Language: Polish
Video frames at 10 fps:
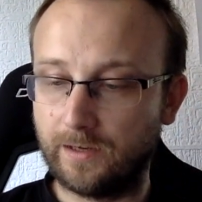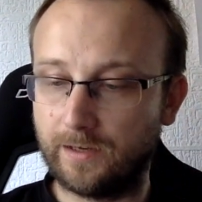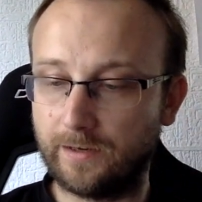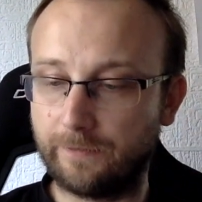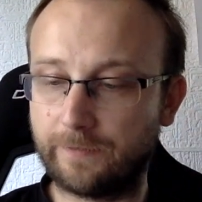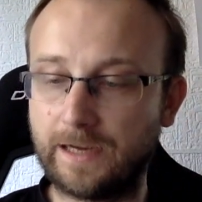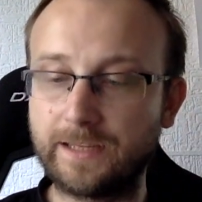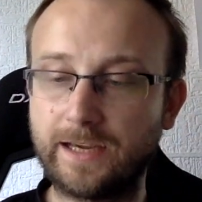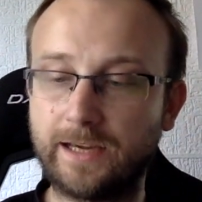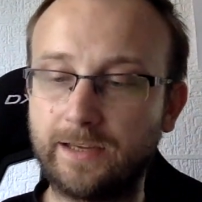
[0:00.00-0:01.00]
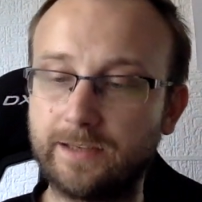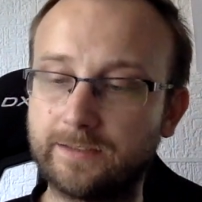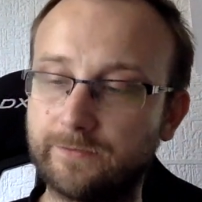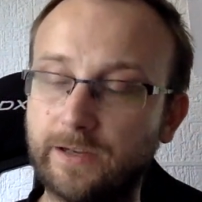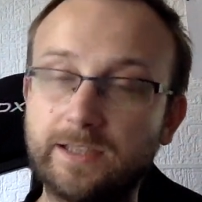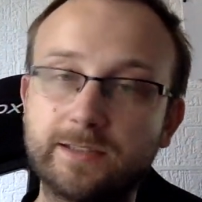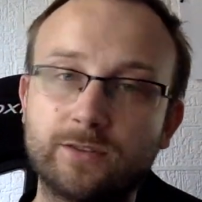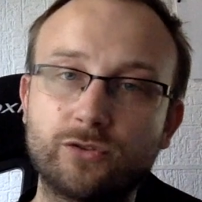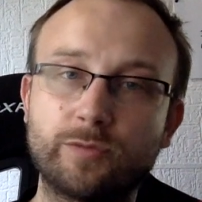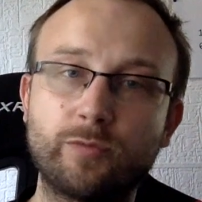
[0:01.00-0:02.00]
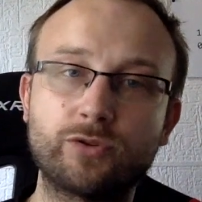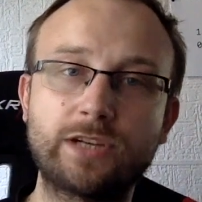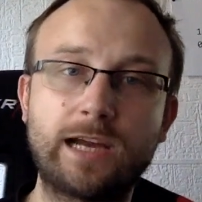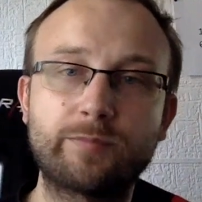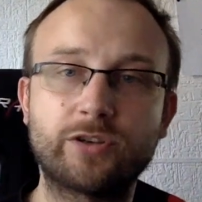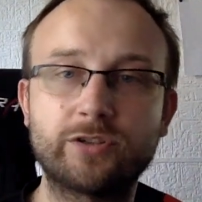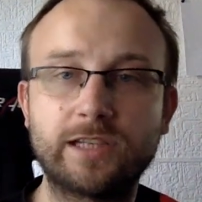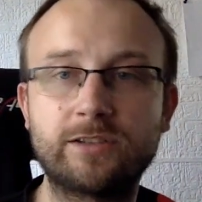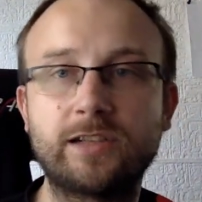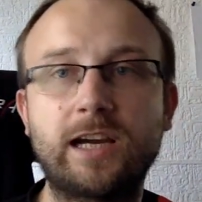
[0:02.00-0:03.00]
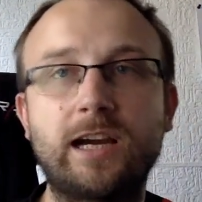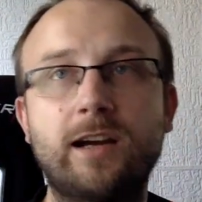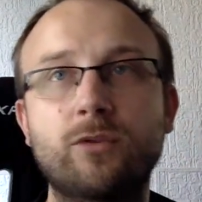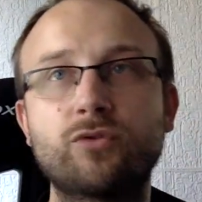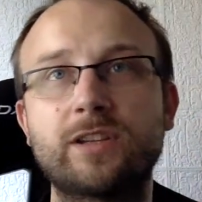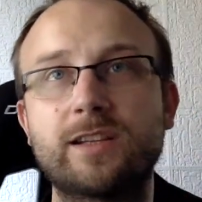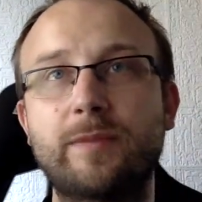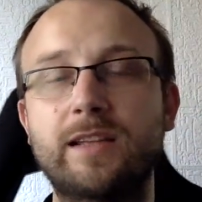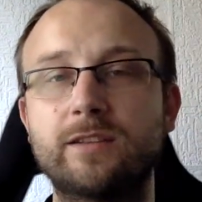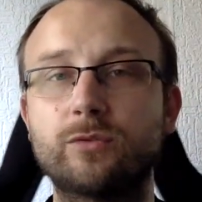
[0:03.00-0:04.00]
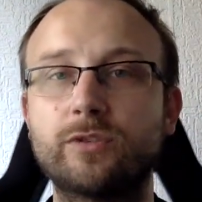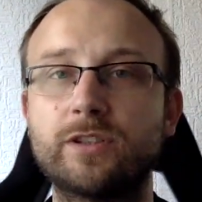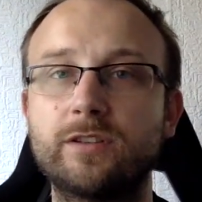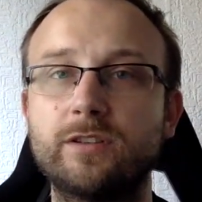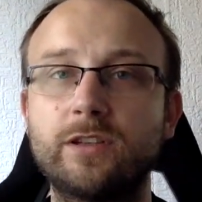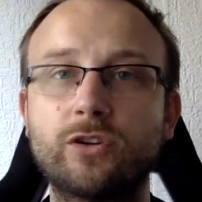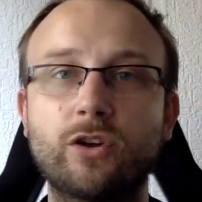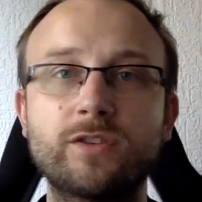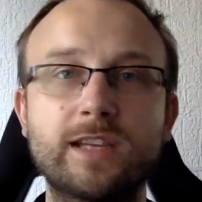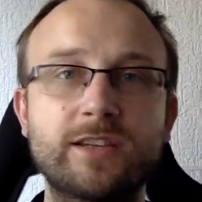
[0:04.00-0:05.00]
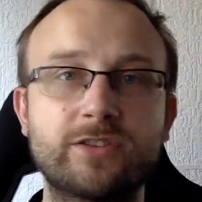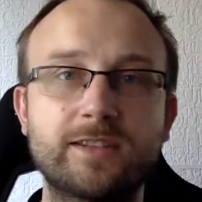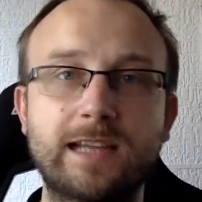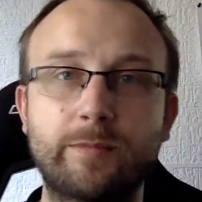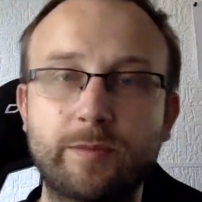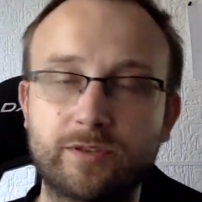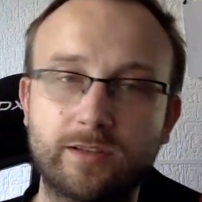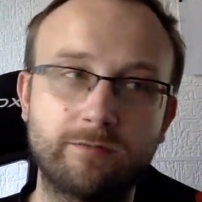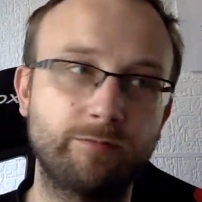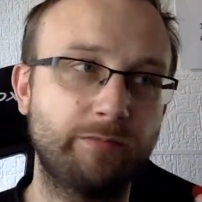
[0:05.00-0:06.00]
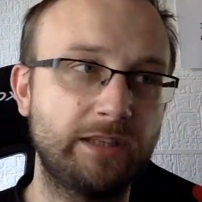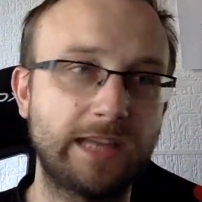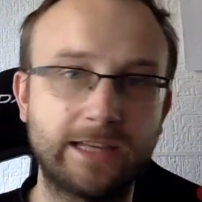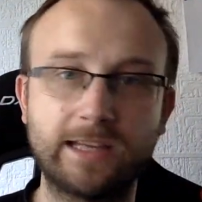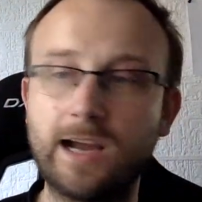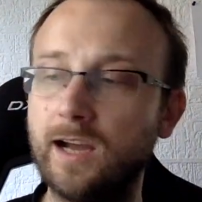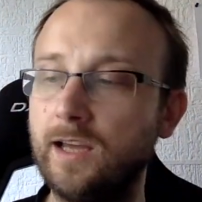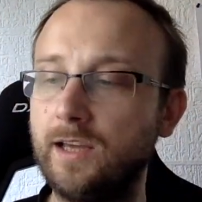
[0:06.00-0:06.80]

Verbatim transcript: e, fajnie jest, fajne jest to, że można przeczytać na różne tematy, których nie do końca jeszcze znamy, na przykład big data